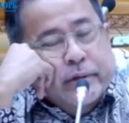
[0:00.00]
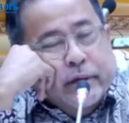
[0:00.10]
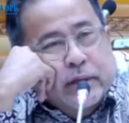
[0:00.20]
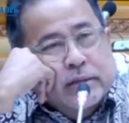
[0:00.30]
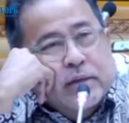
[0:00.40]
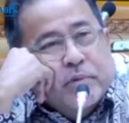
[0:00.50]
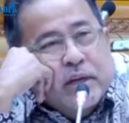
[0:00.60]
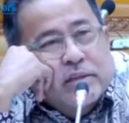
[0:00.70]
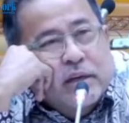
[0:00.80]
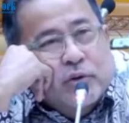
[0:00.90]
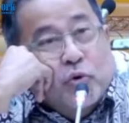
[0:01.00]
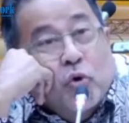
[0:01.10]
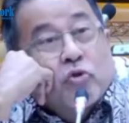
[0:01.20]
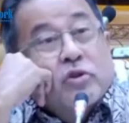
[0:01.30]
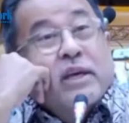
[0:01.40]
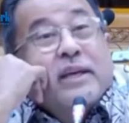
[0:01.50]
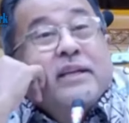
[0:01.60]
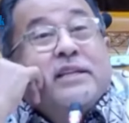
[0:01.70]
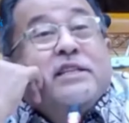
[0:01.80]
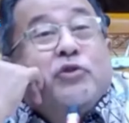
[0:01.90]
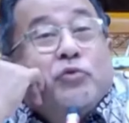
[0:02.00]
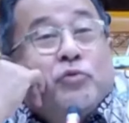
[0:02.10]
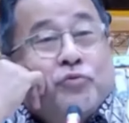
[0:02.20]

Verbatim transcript: Karena saya merasa core saya ada di situ.